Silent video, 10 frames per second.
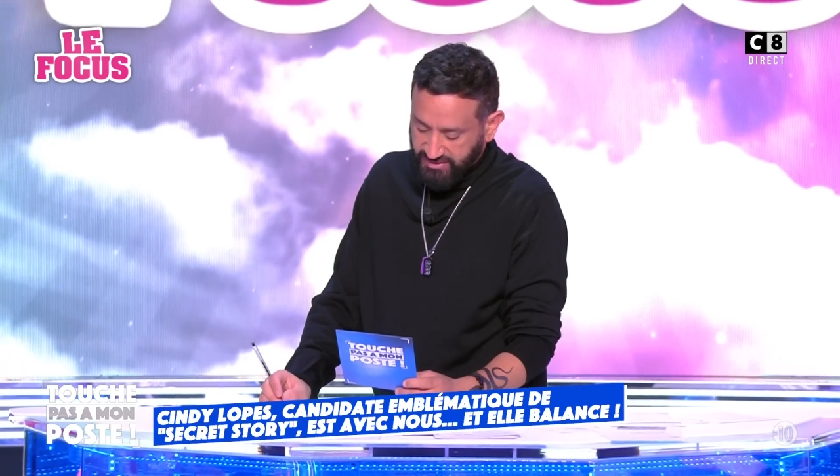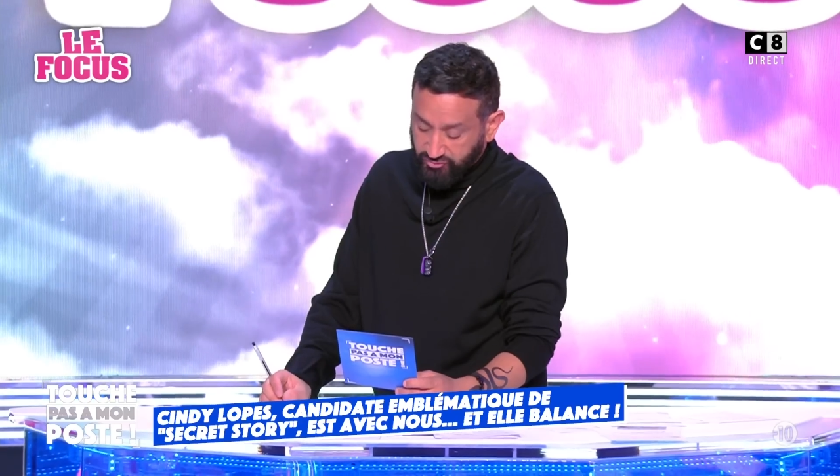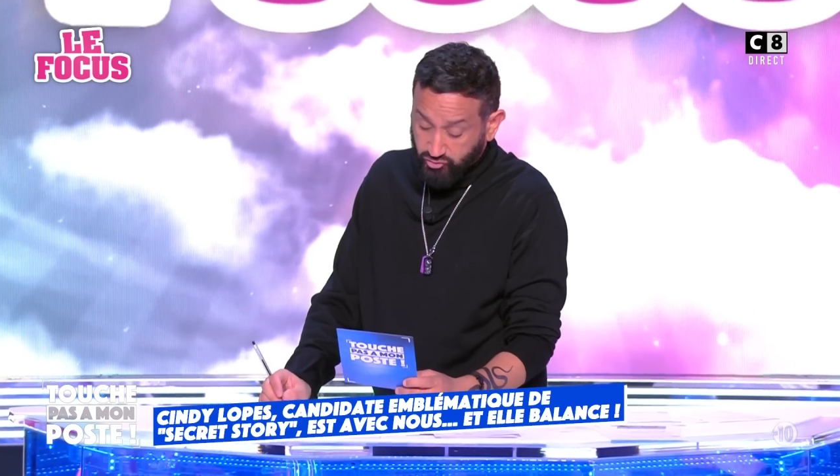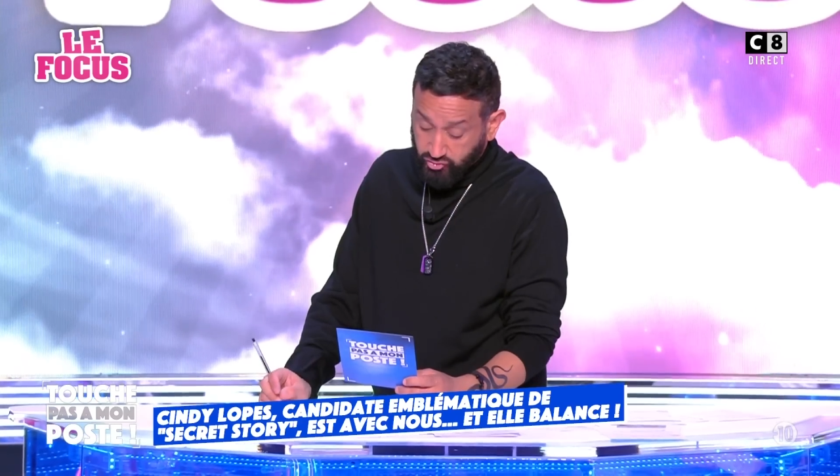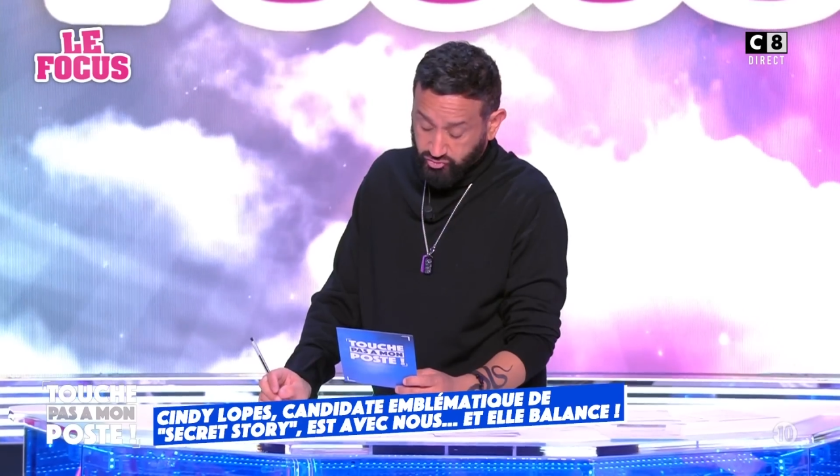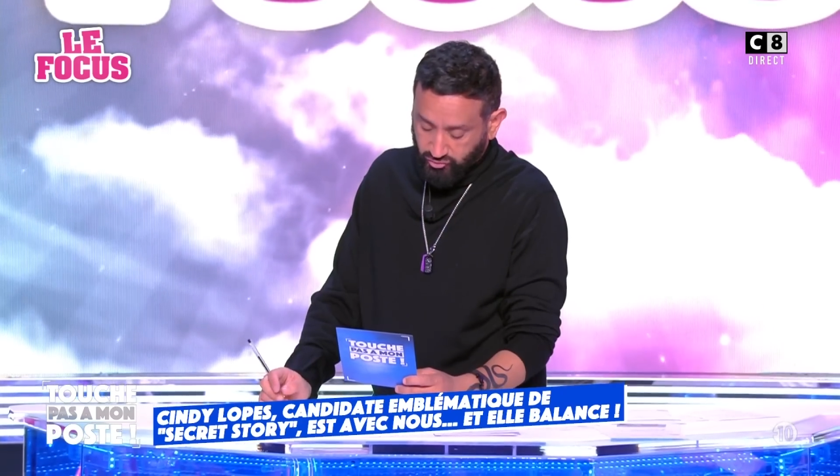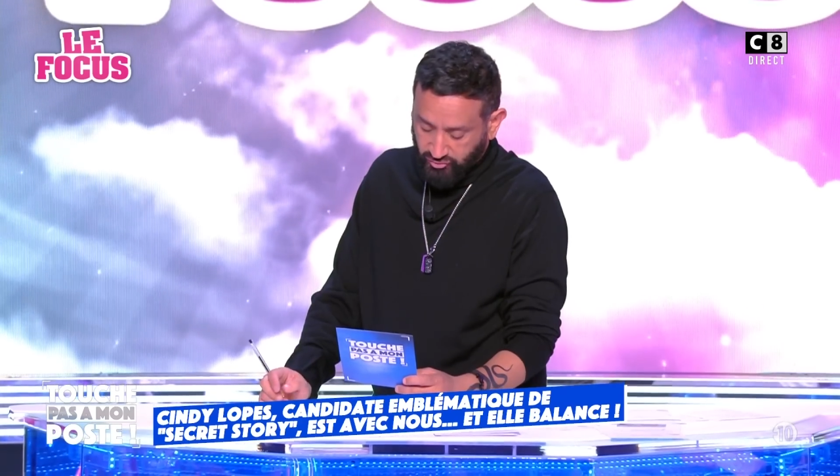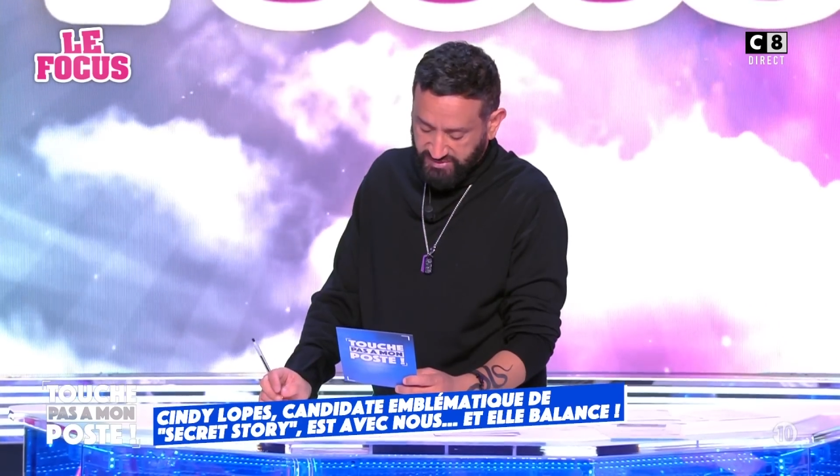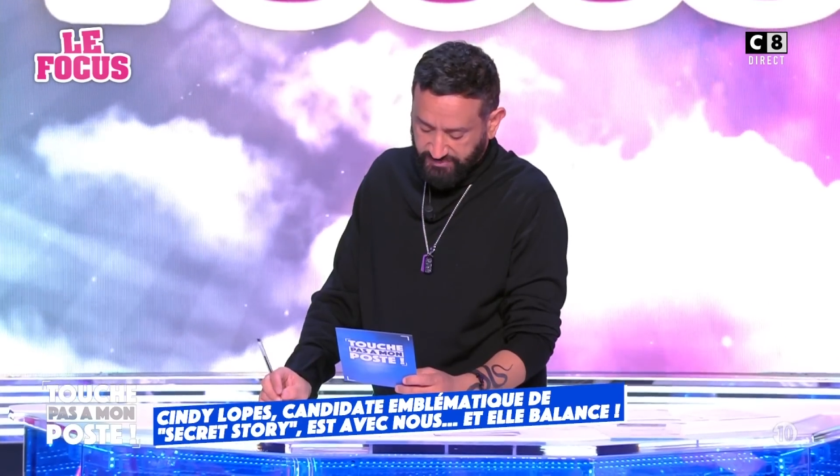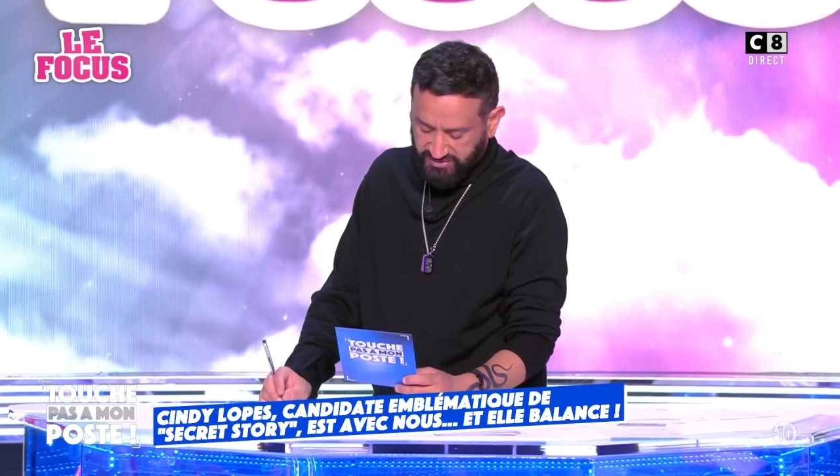Il y a deux choses qu'on
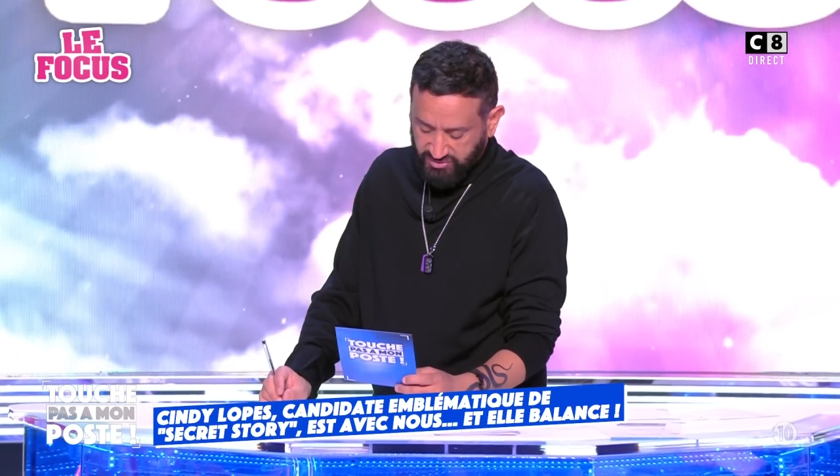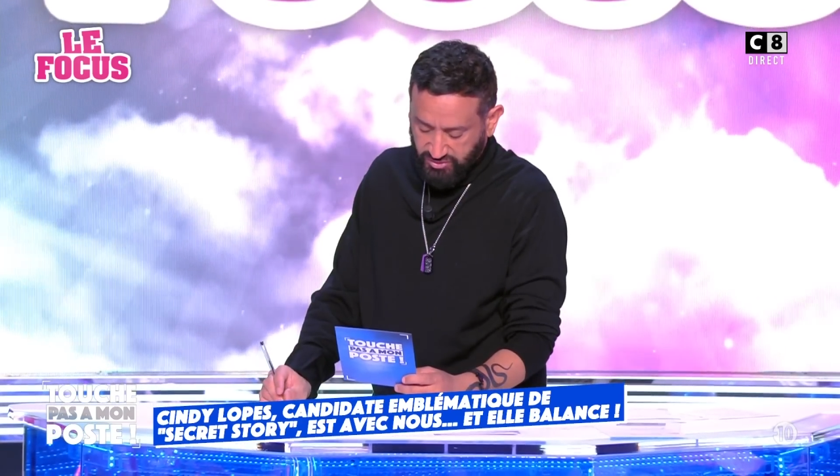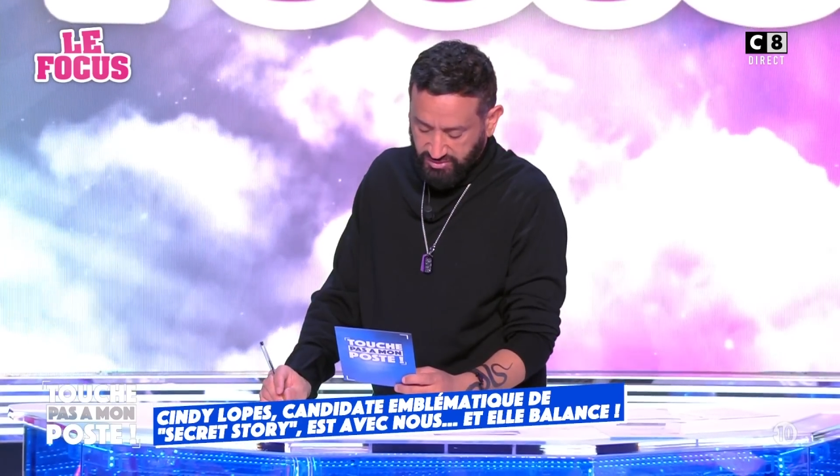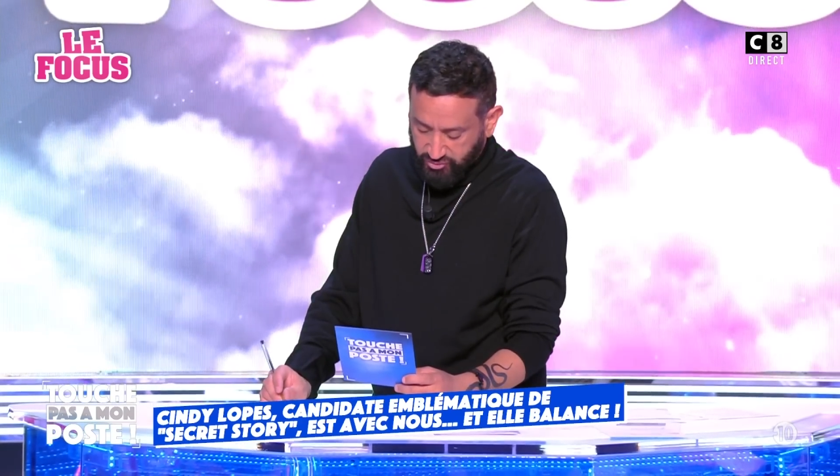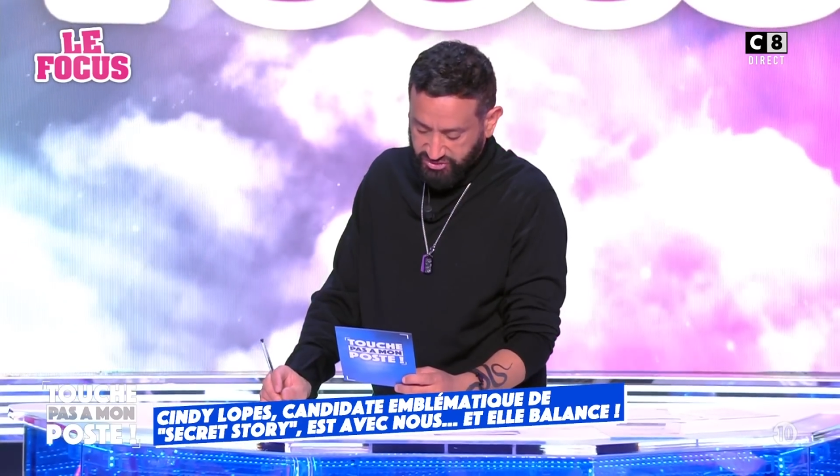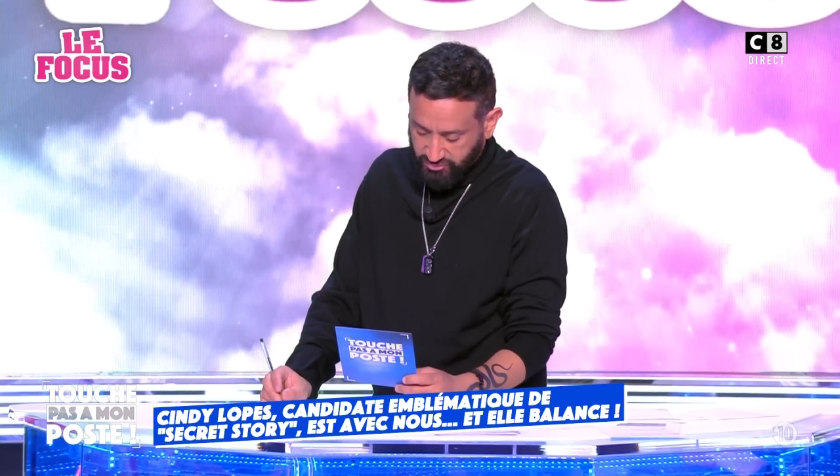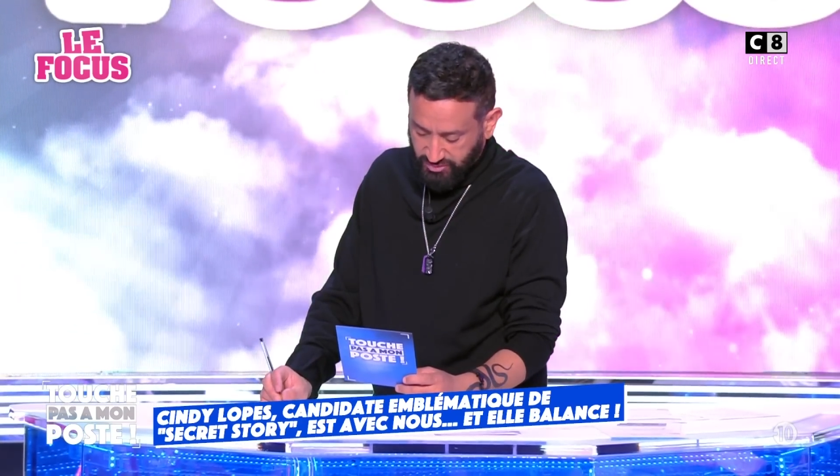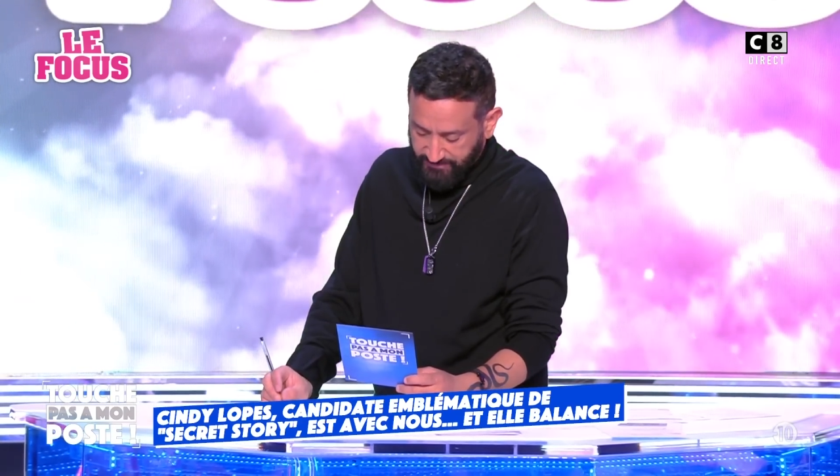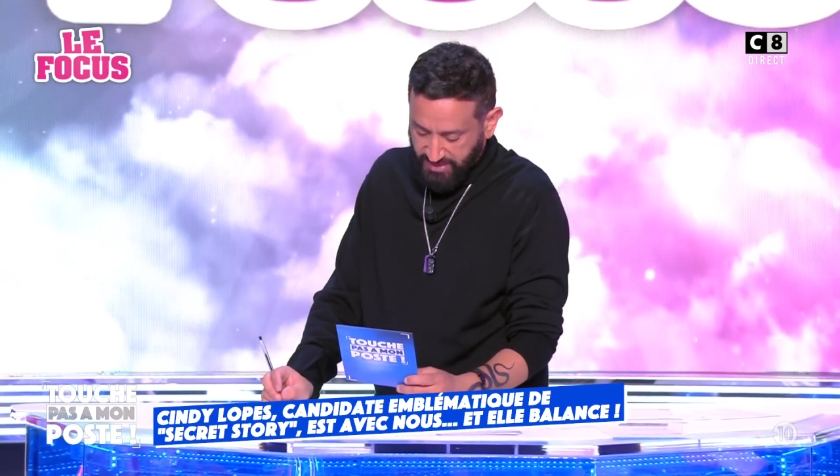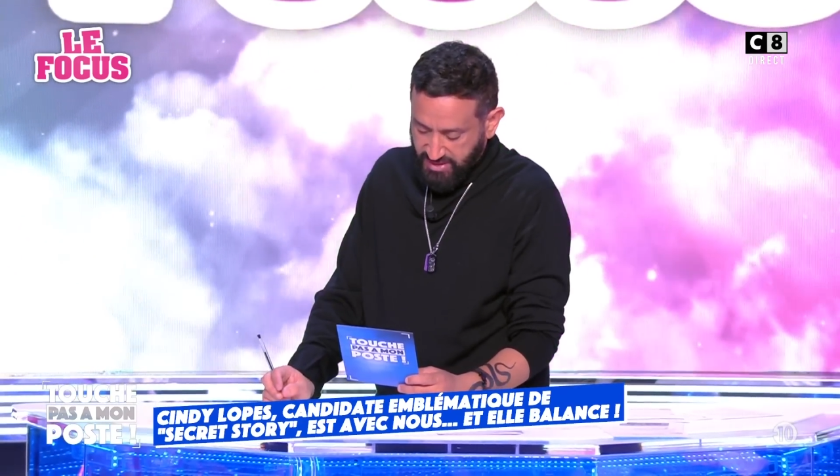retient particulièrement chez
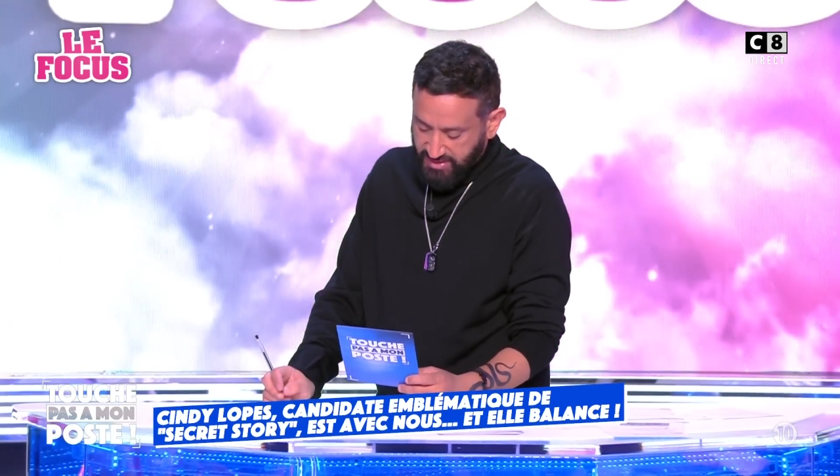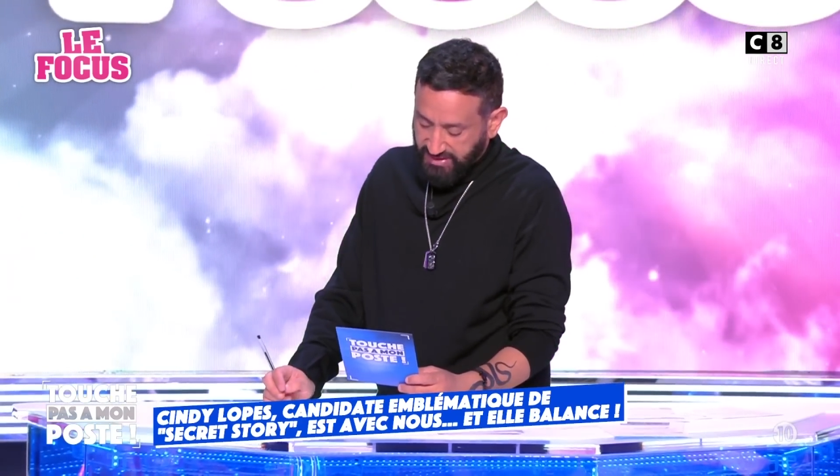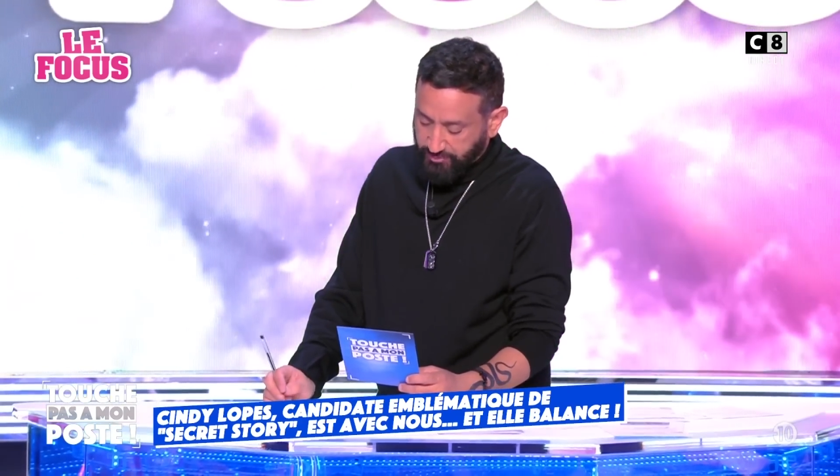toi. La